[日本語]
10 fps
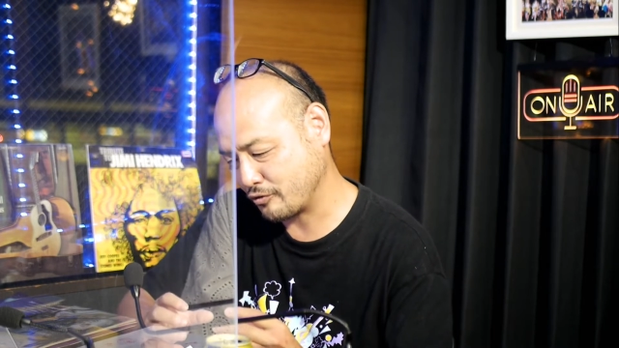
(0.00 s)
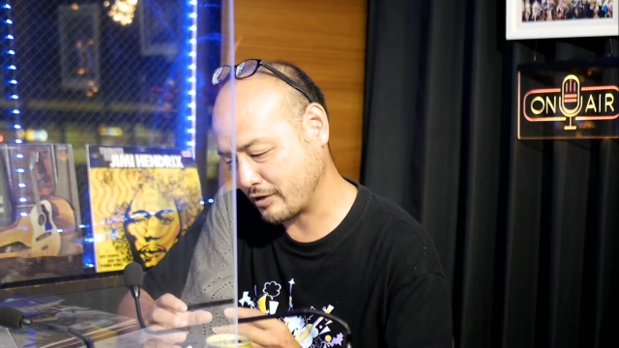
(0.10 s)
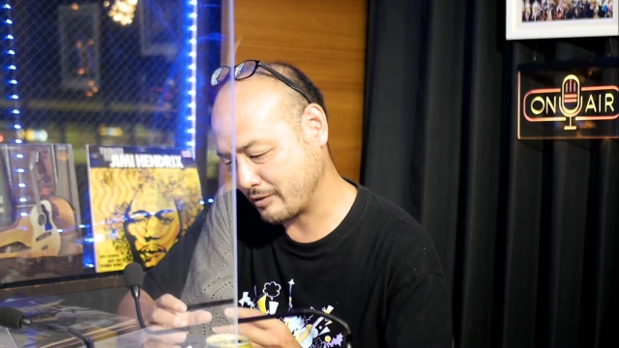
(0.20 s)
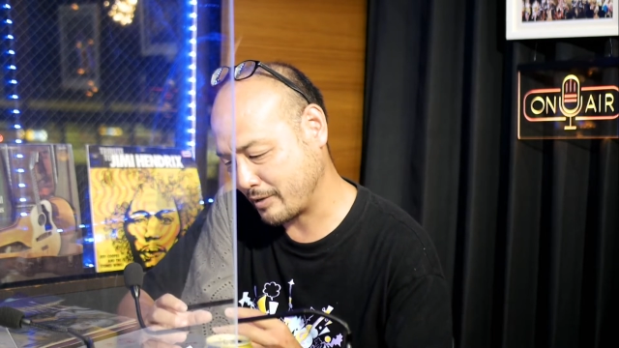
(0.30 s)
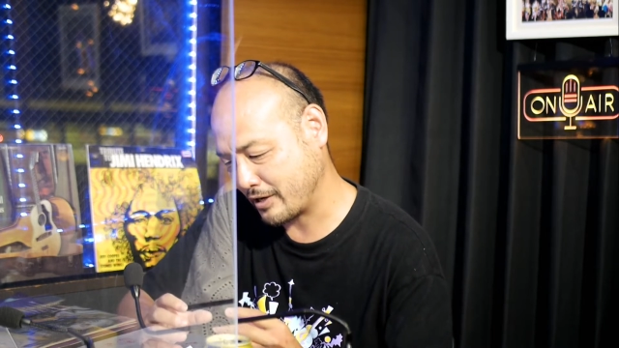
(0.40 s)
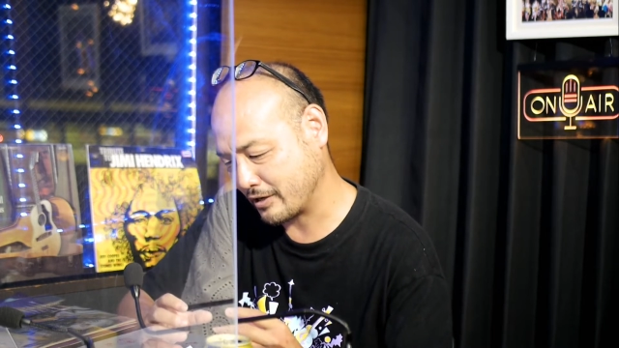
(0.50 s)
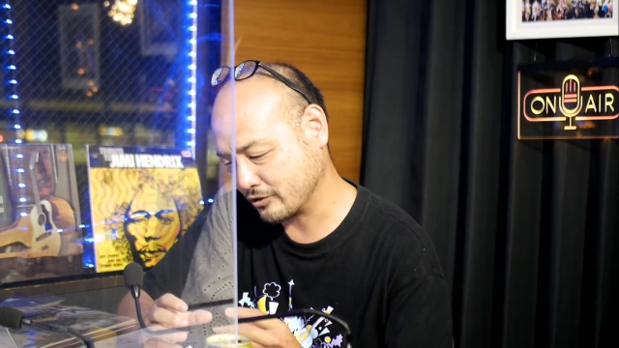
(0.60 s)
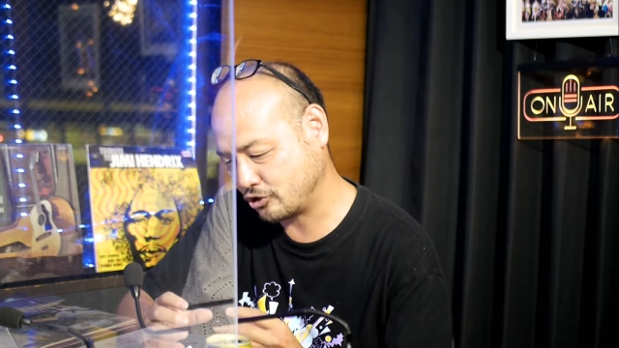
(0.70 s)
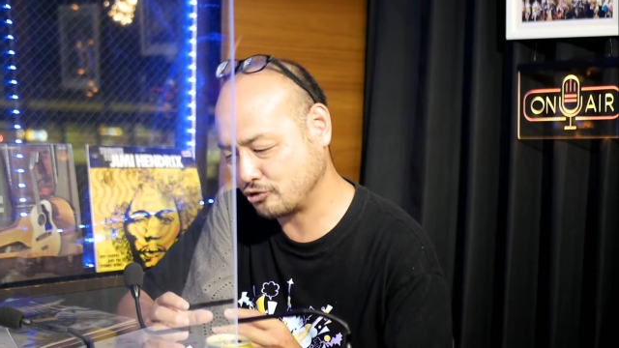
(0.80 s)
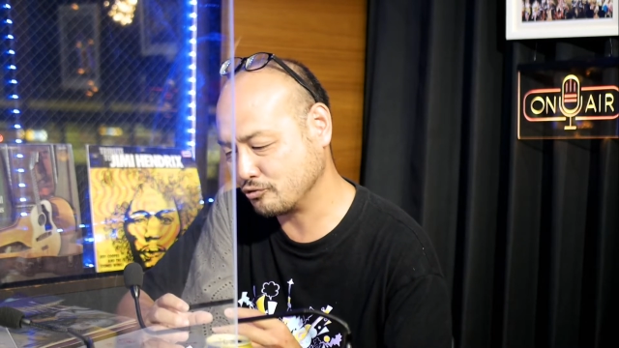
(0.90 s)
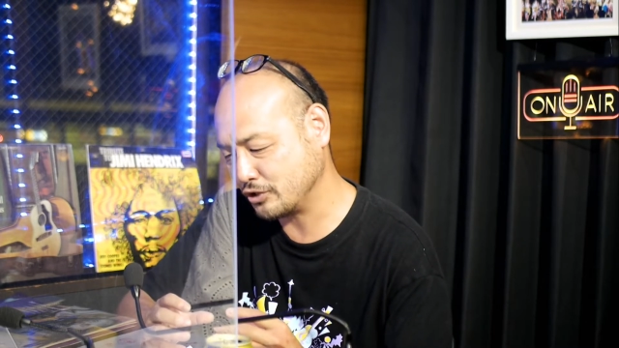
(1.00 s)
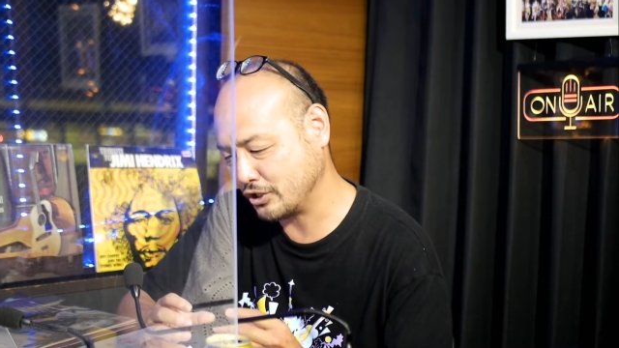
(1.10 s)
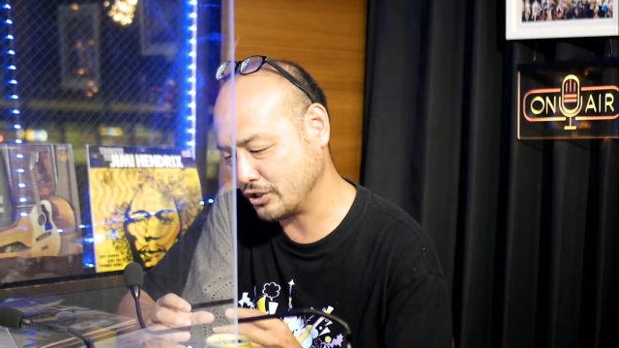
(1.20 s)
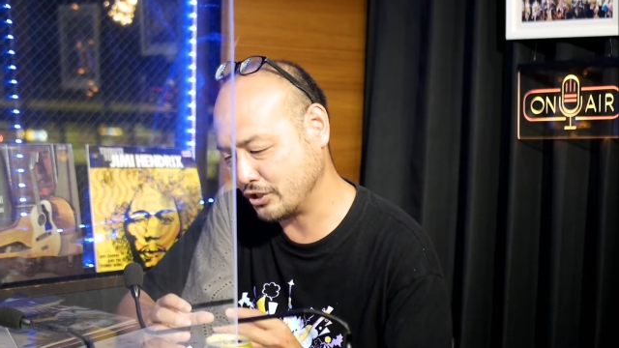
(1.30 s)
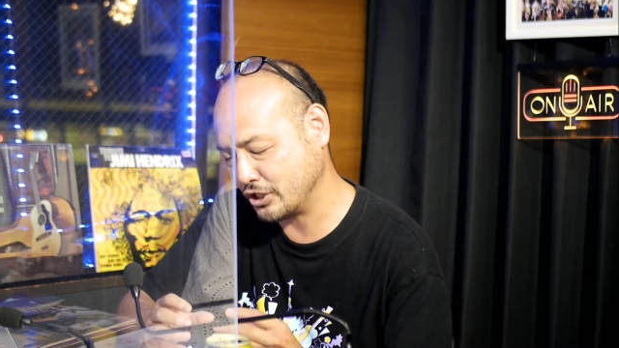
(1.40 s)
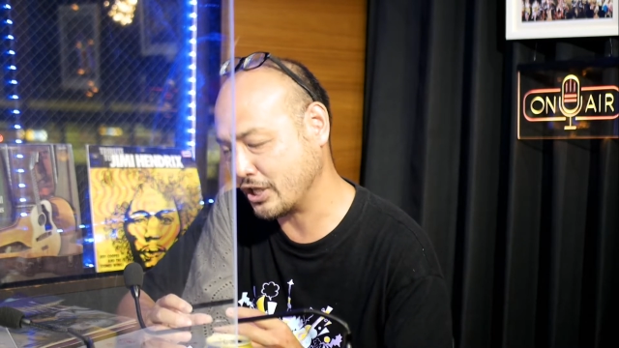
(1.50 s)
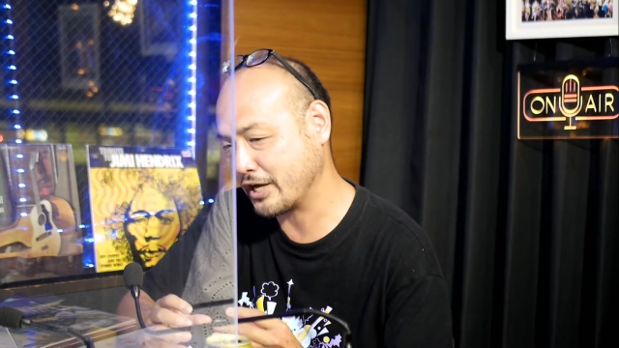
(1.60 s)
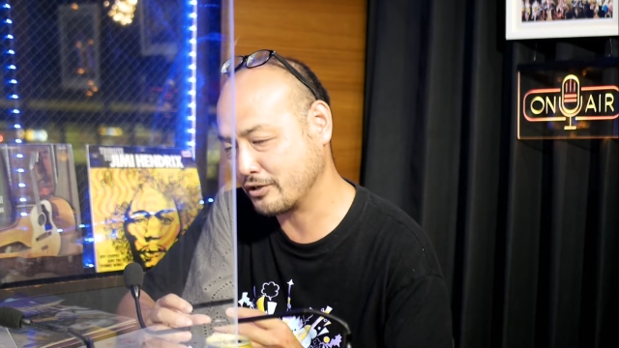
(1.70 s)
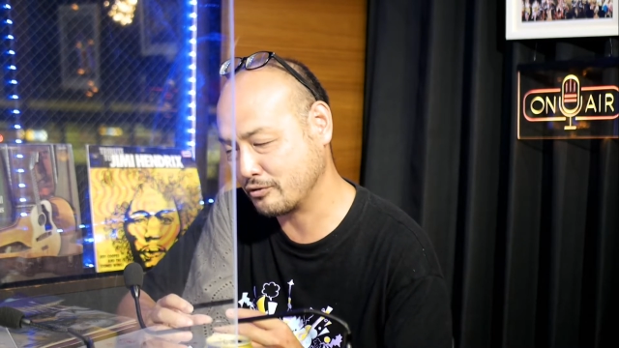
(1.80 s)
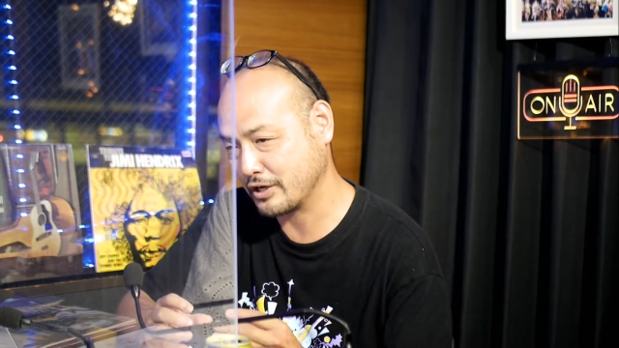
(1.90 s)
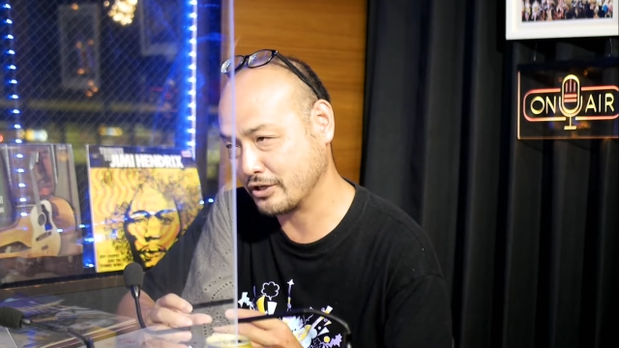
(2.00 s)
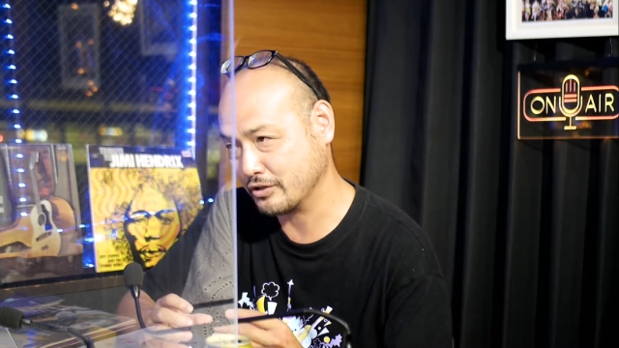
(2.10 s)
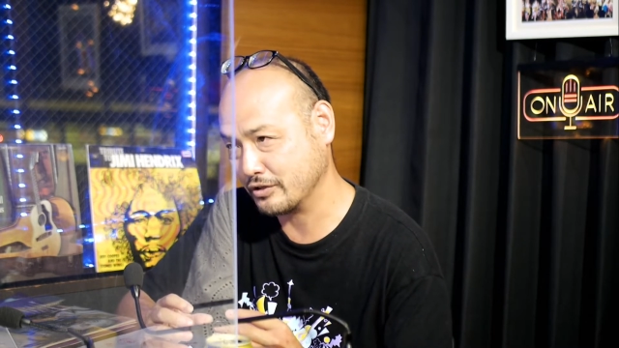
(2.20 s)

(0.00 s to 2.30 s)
はまあじゅうにん以内ぐらい